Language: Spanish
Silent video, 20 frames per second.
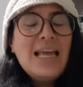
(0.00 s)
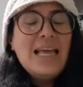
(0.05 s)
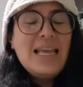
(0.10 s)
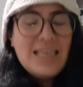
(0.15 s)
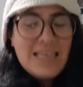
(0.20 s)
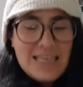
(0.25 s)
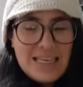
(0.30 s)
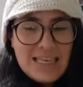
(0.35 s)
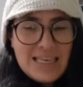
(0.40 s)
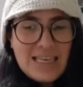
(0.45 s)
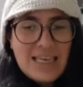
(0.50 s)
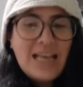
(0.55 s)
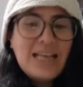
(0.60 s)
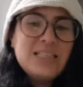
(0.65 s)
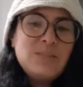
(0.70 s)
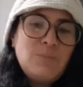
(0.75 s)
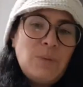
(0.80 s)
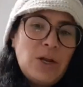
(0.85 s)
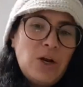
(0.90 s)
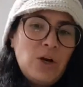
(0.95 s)
y
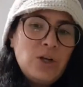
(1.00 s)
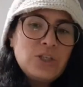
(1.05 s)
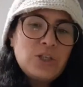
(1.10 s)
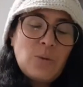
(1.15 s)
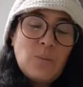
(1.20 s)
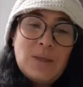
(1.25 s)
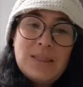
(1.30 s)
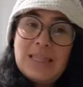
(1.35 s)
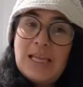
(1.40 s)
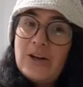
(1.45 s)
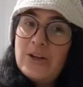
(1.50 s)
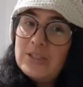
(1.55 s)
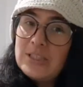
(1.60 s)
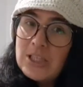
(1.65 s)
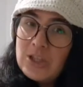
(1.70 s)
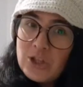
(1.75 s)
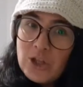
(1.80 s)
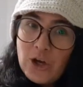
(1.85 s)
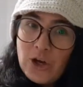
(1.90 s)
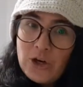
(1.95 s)
espero los comentarios
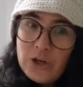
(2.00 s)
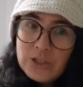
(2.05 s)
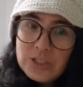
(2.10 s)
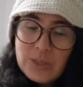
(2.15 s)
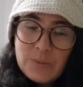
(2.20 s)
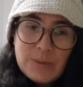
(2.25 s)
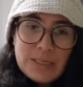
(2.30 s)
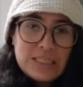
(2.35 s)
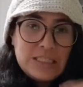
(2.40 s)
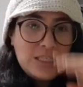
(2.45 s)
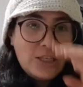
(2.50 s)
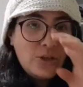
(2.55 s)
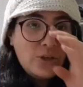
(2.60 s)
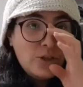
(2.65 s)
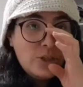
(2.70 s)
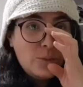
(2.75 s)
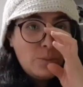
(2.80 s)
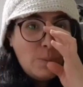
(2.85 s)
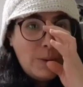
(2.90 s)
de todos los demás chicos